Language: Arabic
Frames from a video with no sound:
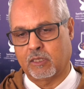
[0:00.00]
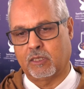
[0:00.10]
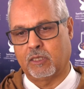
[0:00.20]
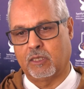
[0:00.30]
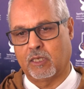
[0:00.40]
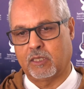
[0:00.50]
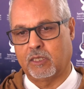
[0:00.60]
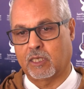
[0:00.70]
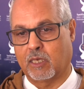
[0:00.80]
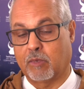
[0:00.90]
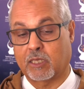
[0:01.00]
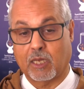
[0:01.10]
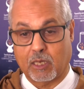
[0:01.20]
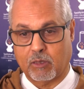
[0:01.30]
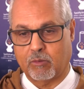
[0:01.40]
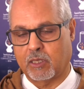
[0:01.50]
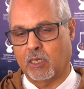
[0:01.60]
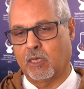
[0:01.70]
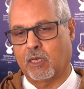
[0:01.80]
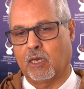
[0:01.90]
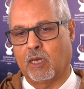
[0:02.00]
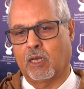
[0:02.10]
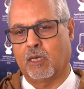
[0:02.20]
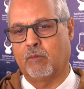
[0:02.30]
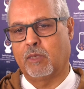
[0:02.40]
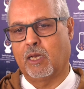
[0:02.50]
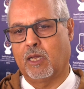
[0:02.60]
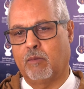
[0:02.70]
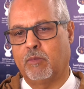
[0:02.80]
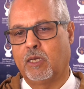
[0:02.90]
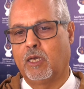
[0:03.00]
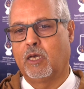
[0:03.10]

السياسية كما طالب بذلك الأخ الأمين العام